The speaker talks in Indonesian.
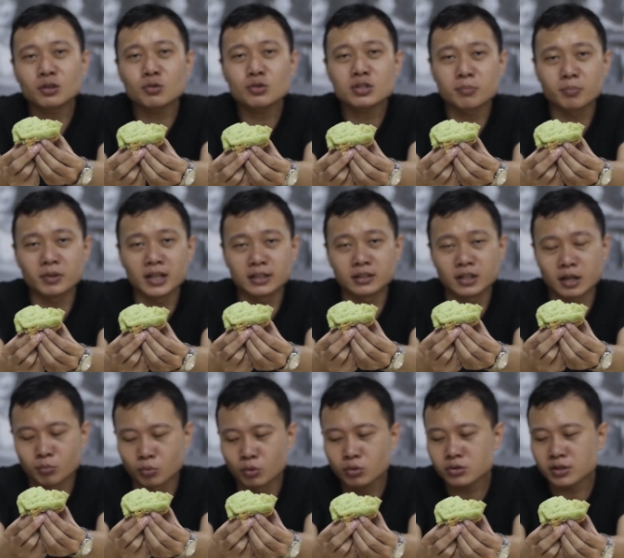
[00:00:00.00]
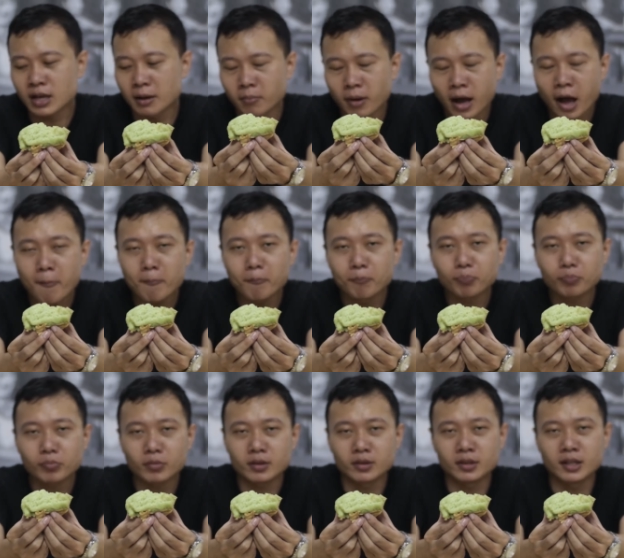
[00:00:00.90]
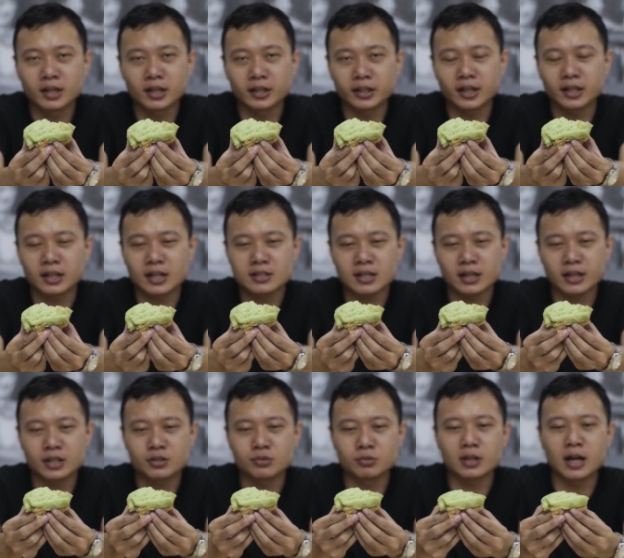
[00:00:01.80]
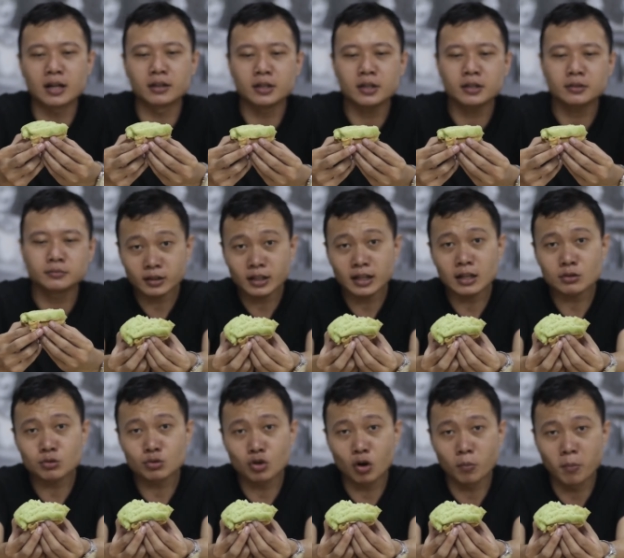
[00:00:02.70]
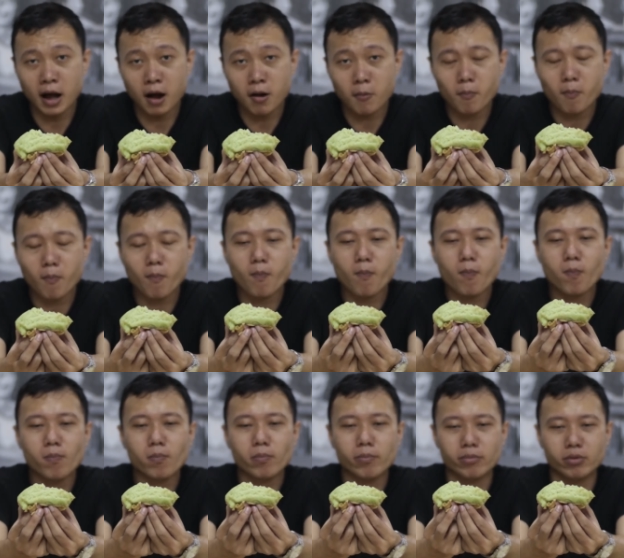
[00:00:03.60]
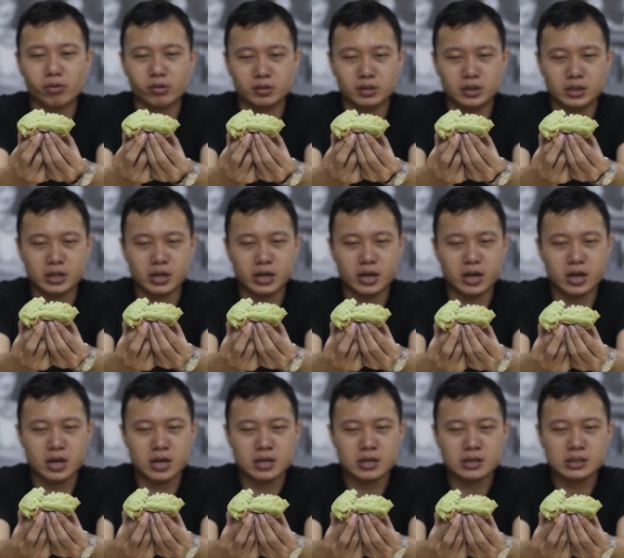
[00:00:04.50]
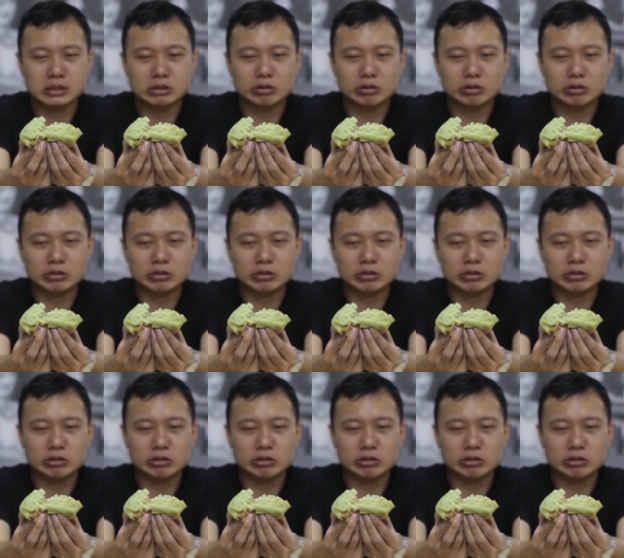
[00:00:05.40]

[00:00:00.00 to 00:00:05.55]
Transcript: itu 9000 sama dengan yang rasa keju tadi. Kita langsung coba. Oke. Okay.